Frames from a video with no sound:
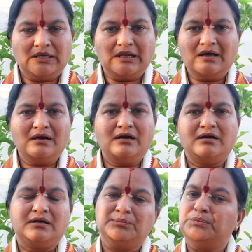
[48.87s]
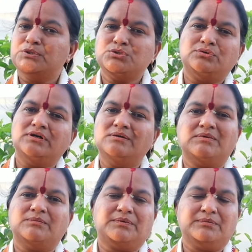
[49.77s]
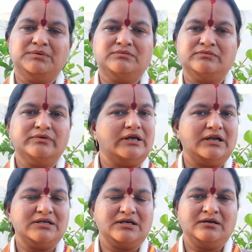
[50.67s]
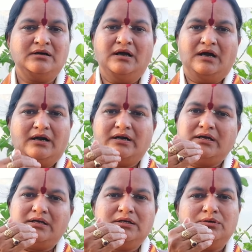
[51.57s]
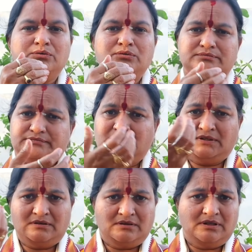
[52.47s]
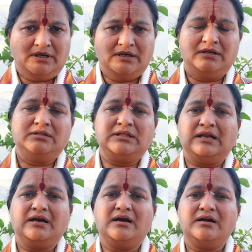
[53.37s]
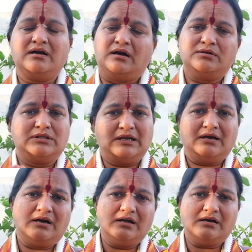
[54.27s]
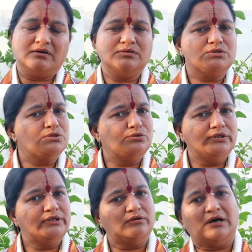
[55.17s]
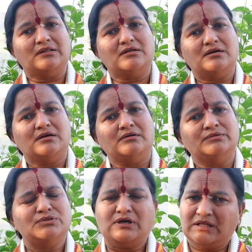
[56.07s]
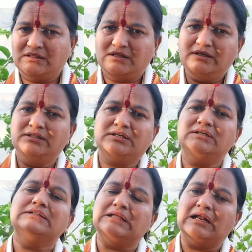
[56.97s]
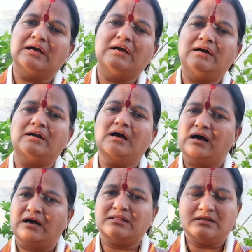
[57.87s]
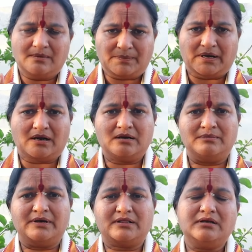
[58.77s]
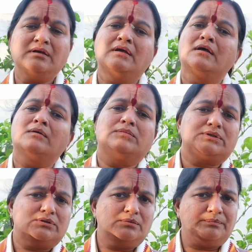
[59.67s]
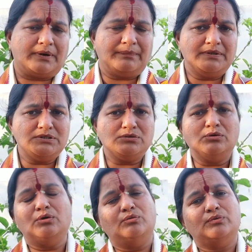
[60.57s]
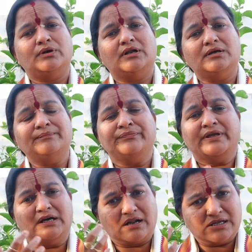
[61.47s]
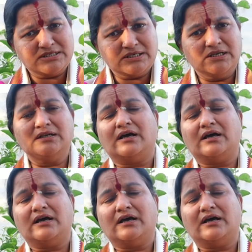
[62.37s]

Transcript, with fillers: ఎలాగా అంటే ఇప్పుడు చూడండి మన ప్రభుత్వం ఎలాగా అంటే ఇటు అదేంటి తెలంగాణ అటు తెలంగాణ కావచ్చు ఇటు ఆంధ్ర కావచ్చు అంతా ఎందుకంటే తెలంగాణ ఆంధ్ర పక్కన పెడితే మొత్తం ప్రపంచంలో ఉన్న రాజకీయ